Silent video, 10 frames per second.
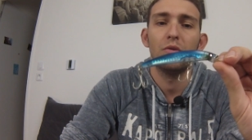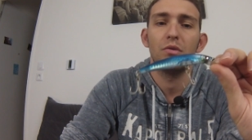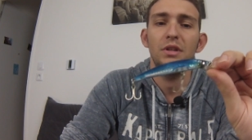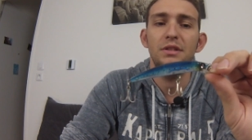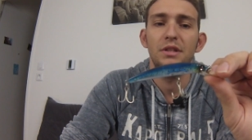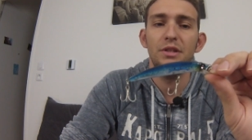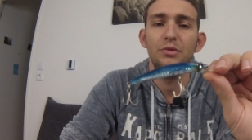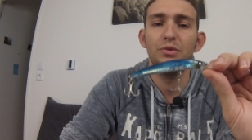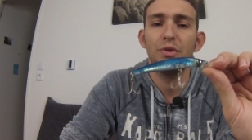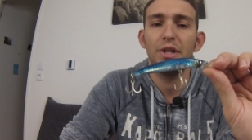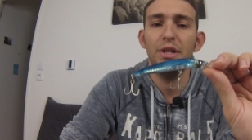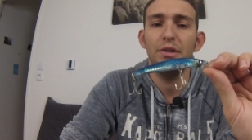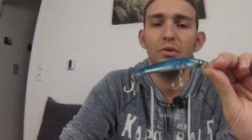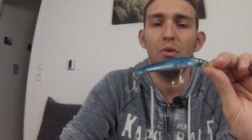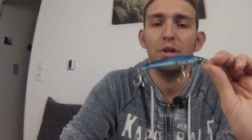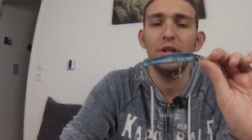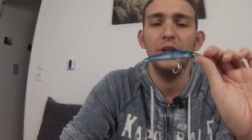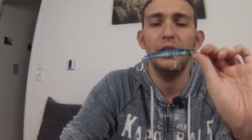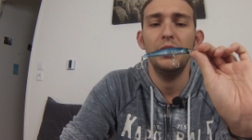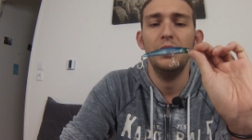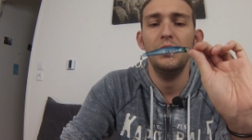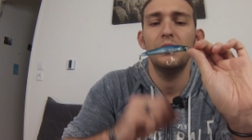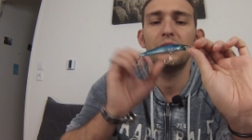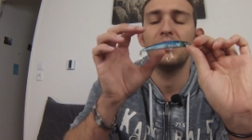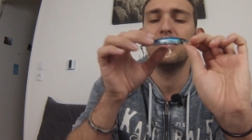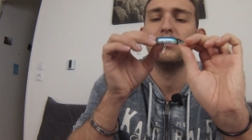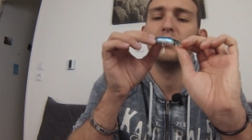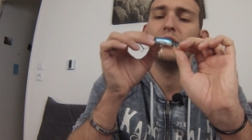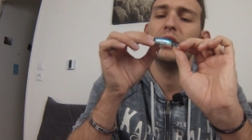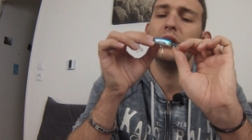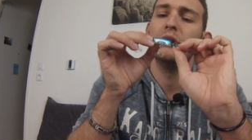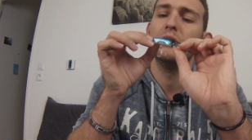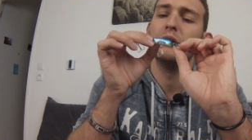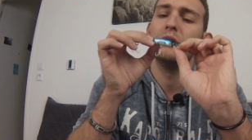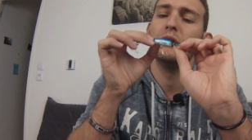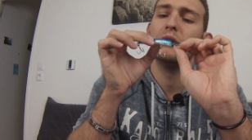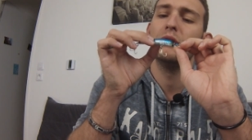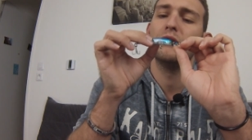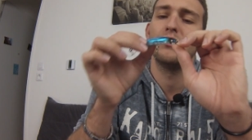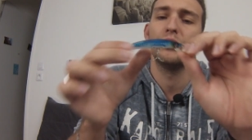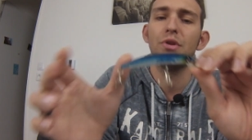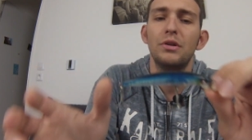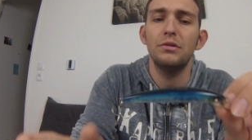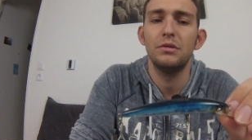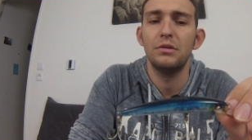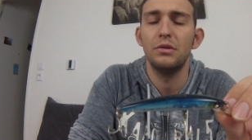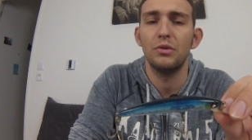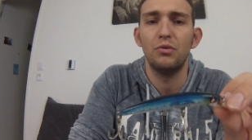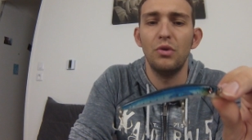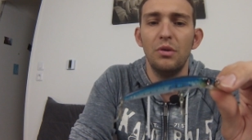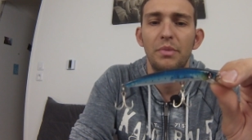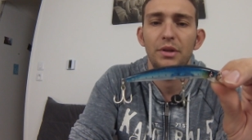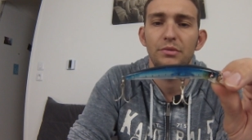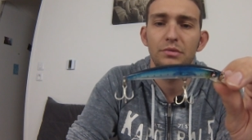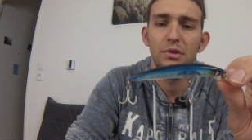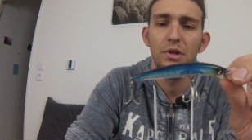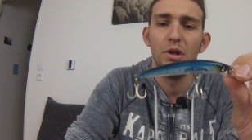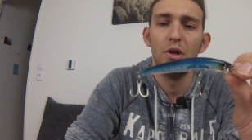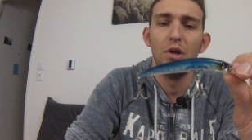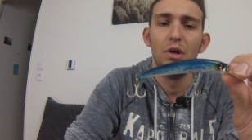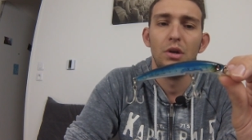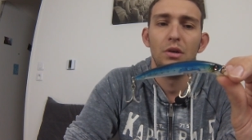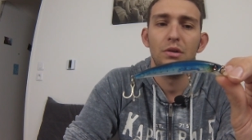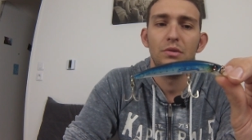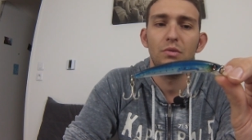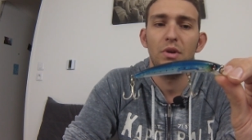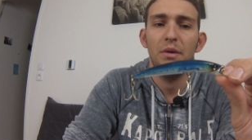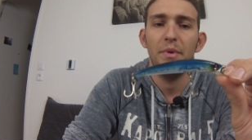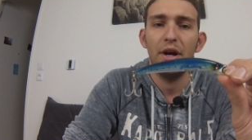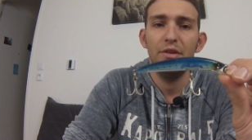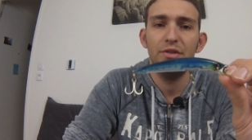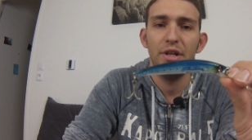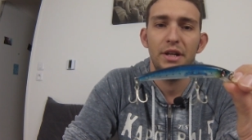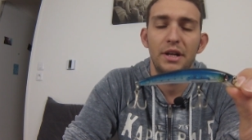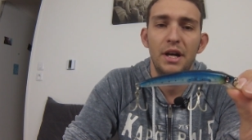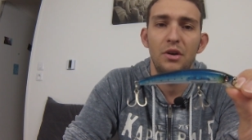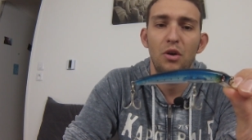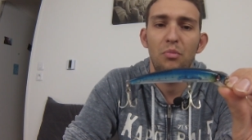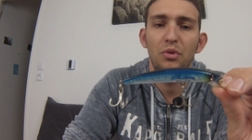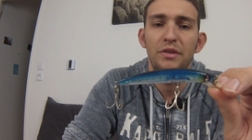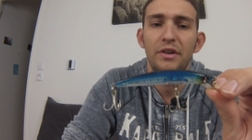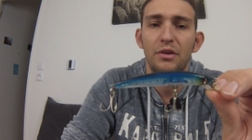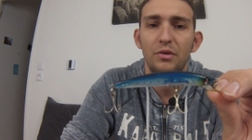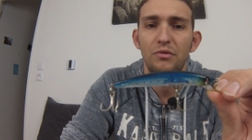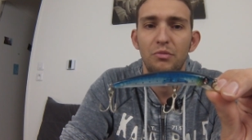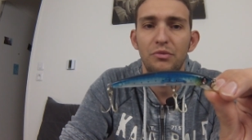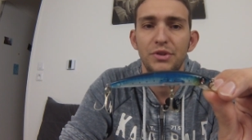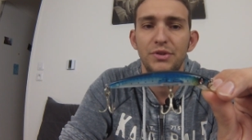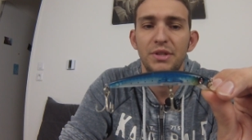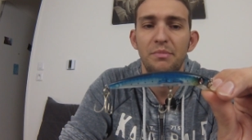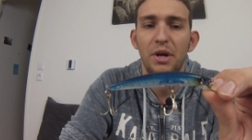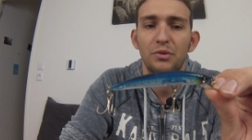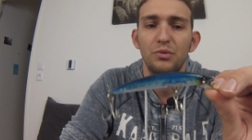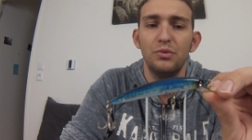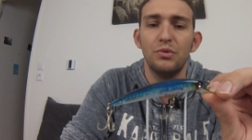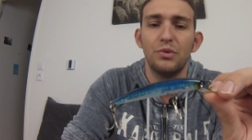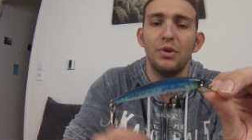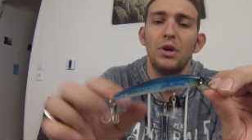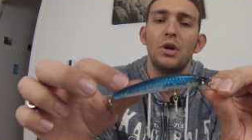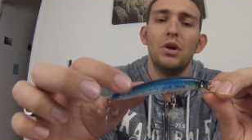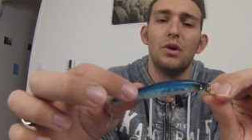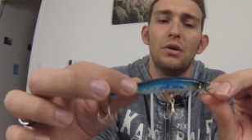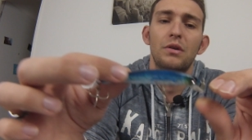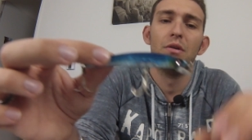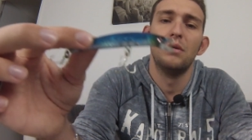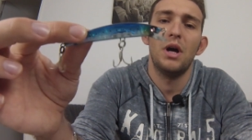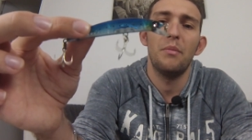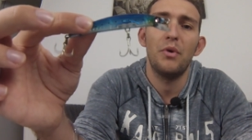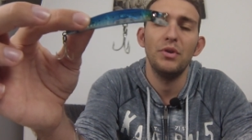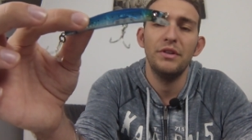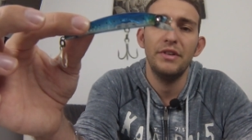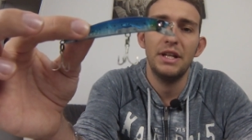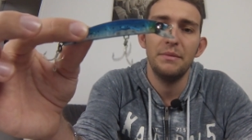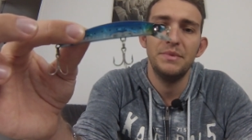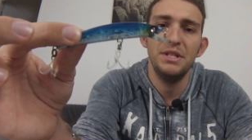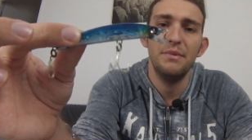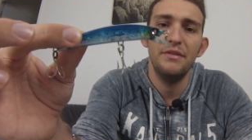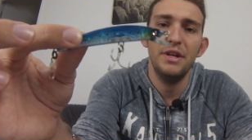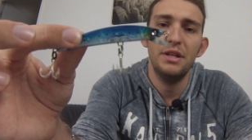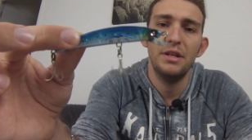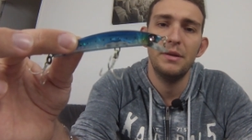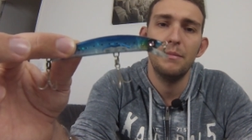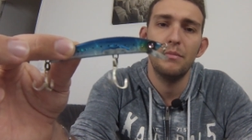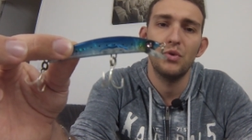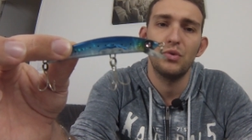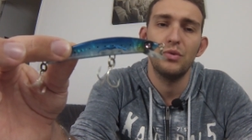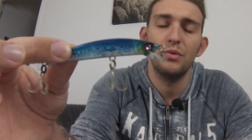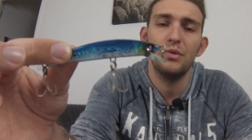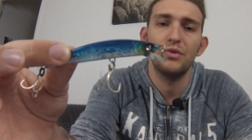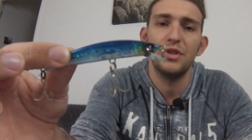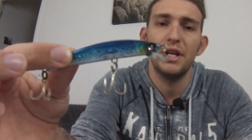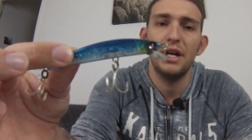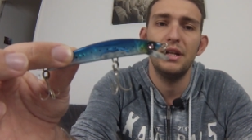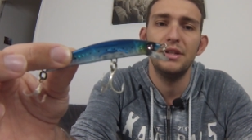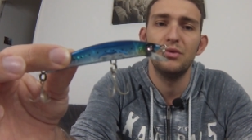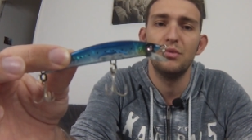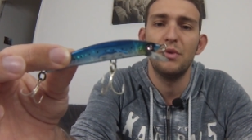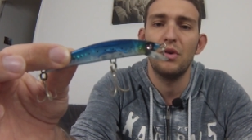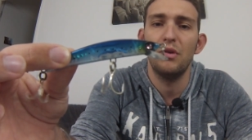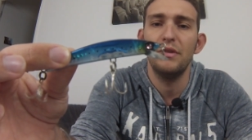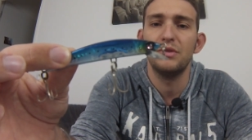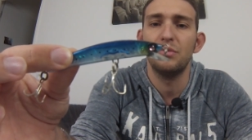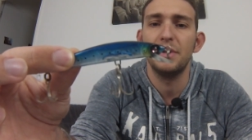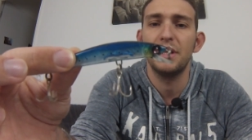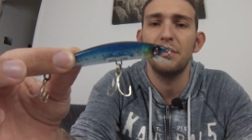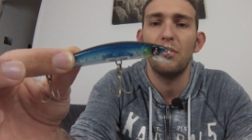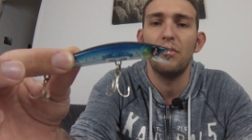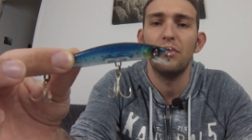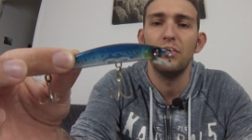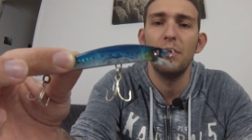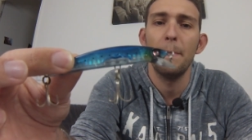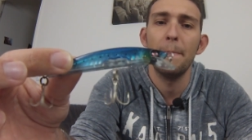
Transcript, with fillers: Donc là, c'est les Yosuri 3D, c'est le modèle euh, flottant, euh, coulant, pardon. Donc là, pareil, c'est un, leurre polyvalent que vous pouvez utiliser partout. Donc, à prendre avec la petite bavette, parce que en général, les eaux de mangrove, elles sont pas très profondes.